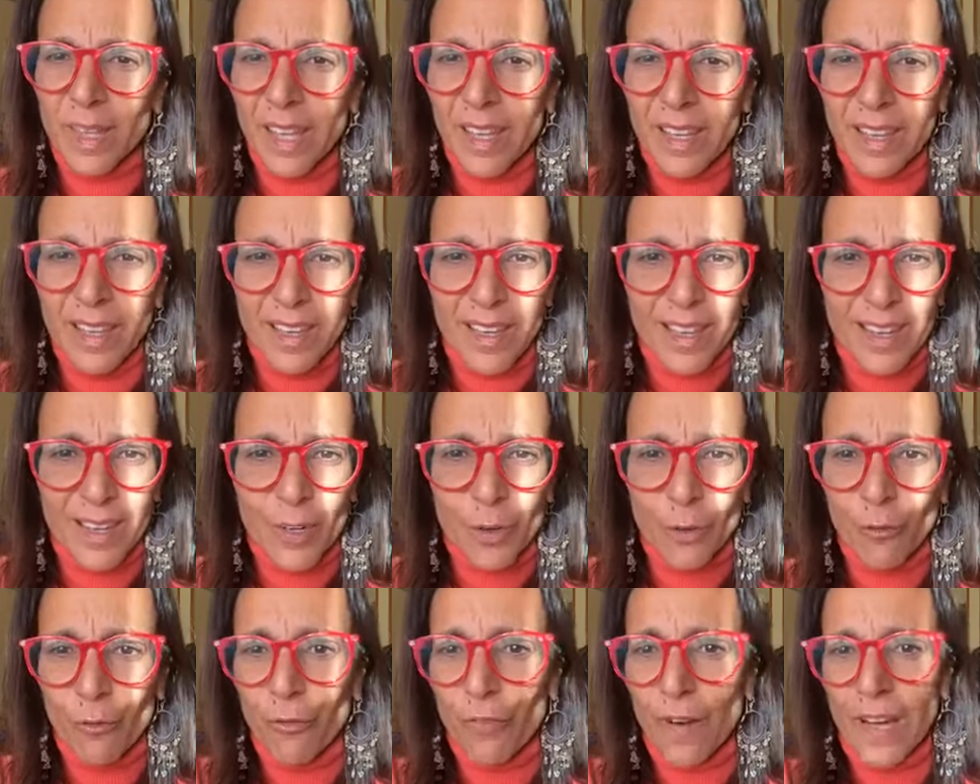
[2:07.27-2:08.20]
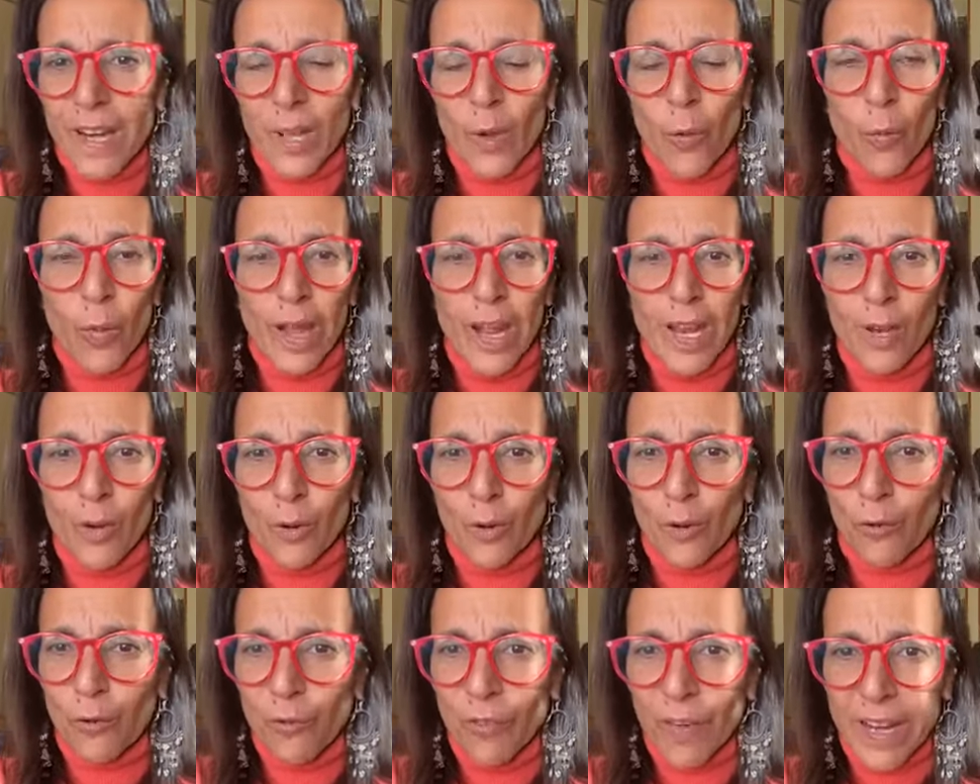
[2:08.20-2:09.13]
eh, non fare quello,
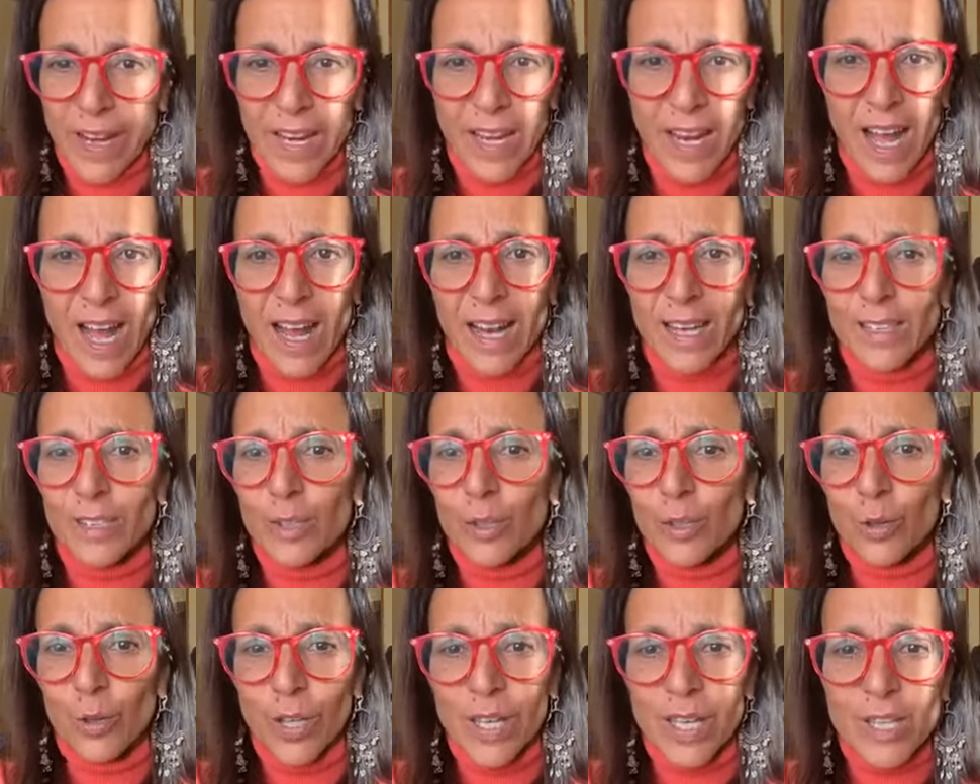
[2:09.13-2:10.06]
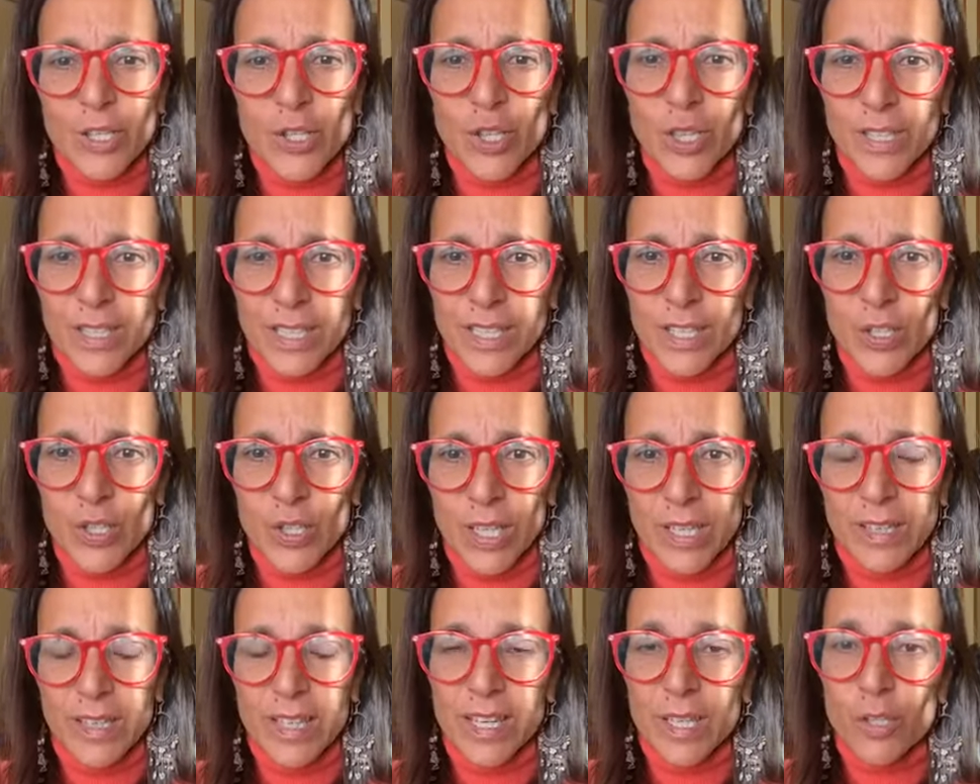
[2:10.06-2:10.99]
non fare l'altro, eccetera,
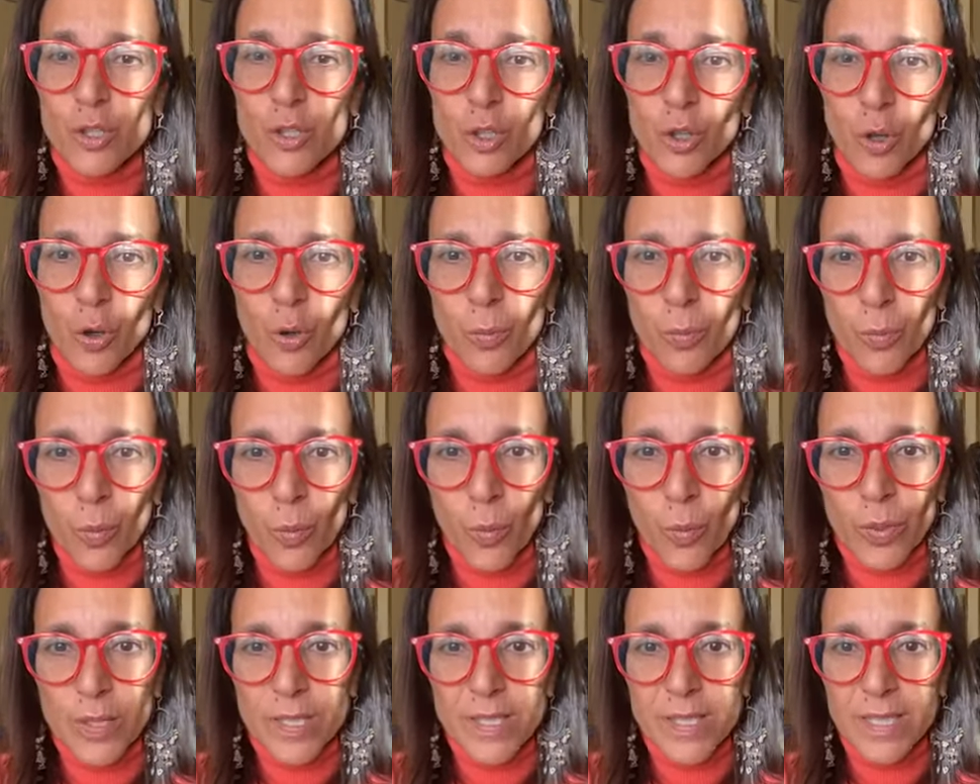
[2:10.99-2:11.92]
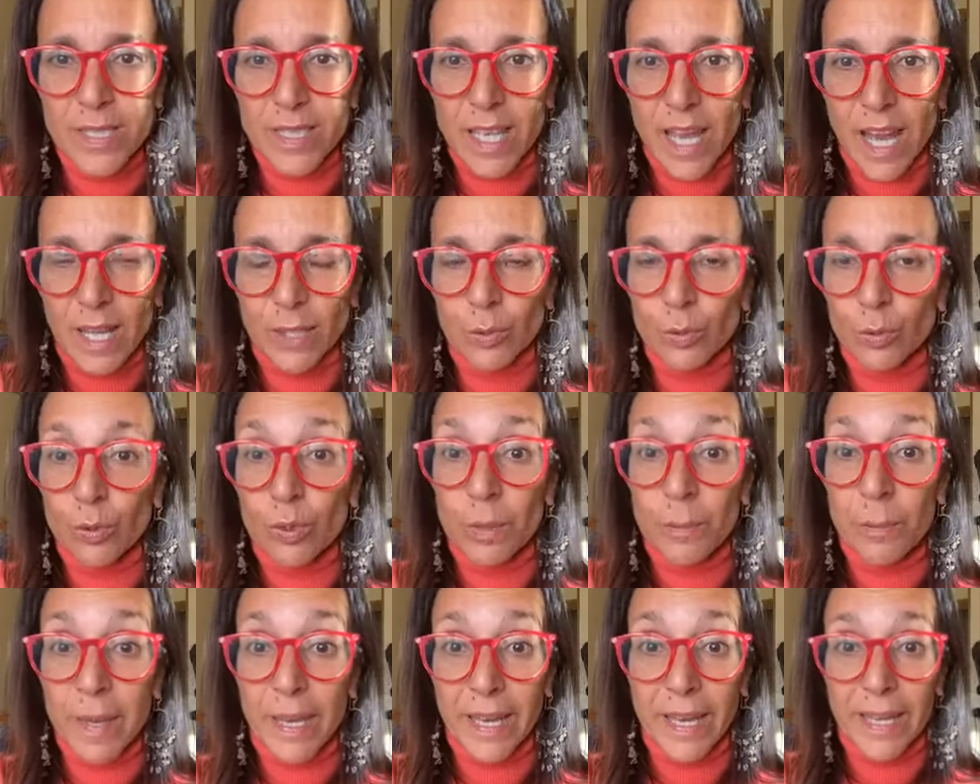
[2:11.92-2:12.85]
eccetera, sono comunque sia tutti
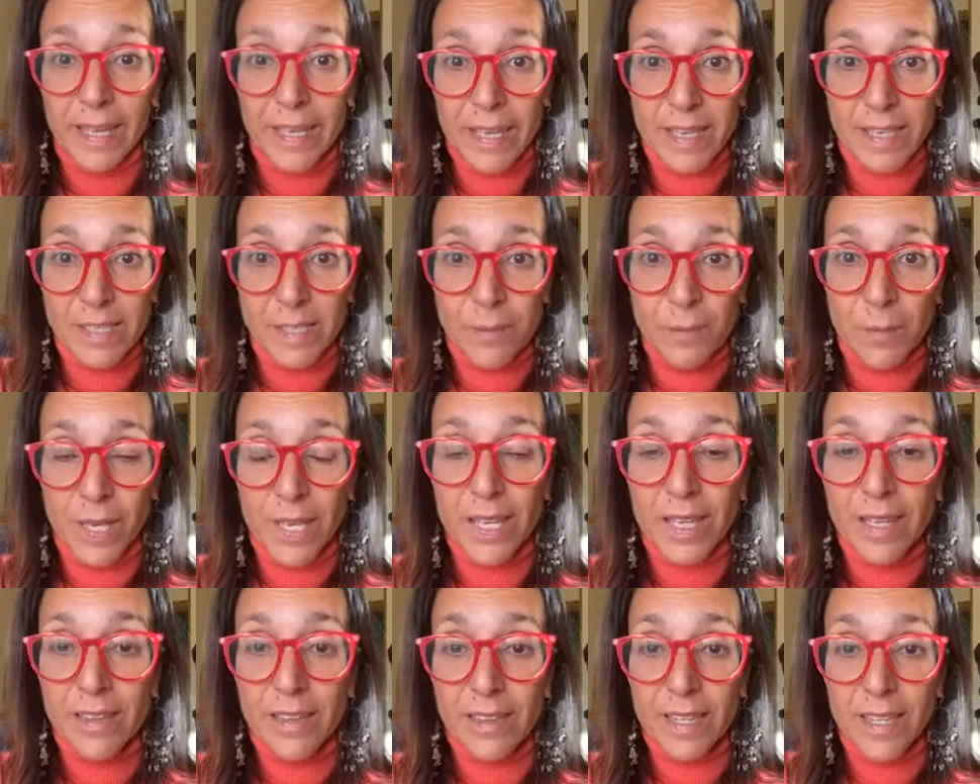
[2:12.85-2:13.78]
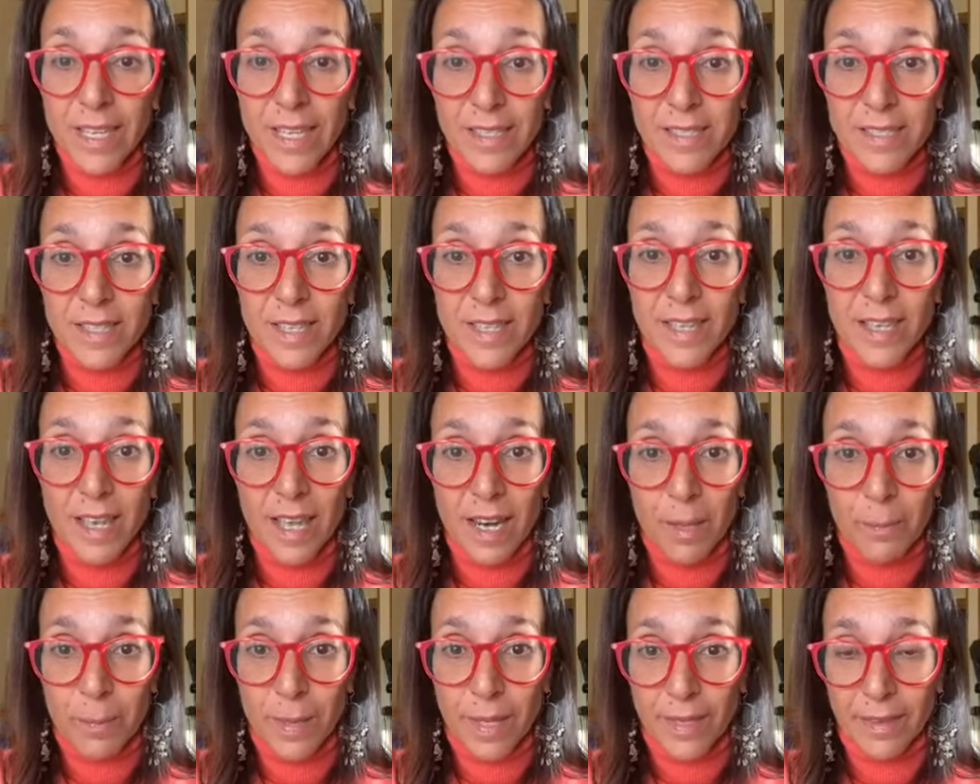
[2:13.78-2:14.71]
meccanismi intrinsechi
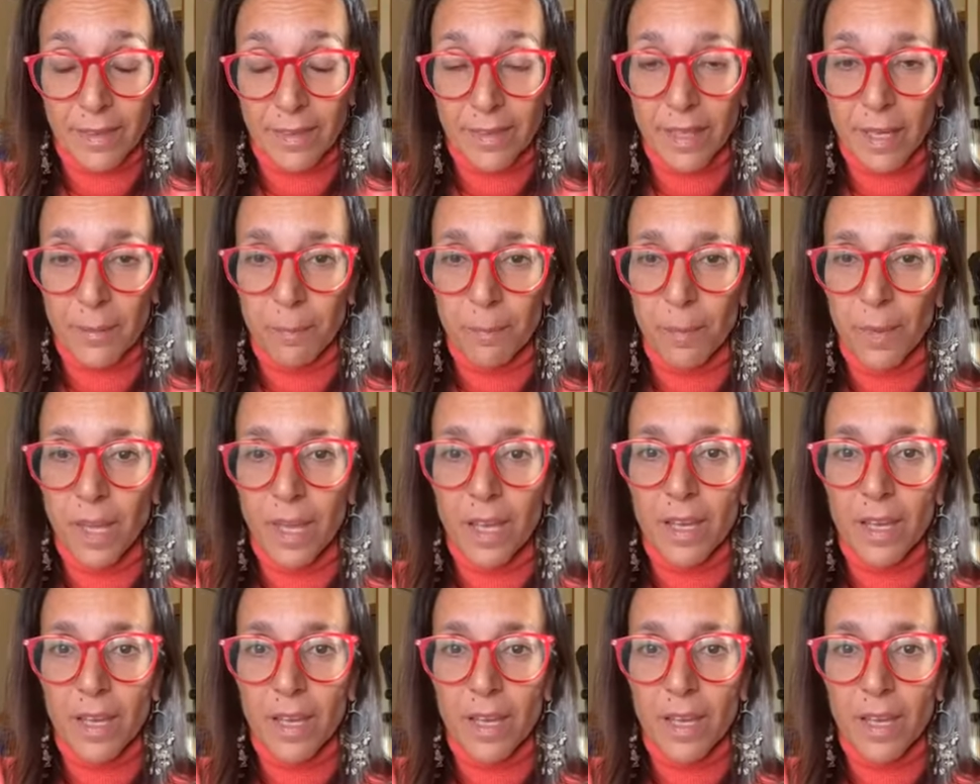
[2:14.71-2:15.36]
alla mente.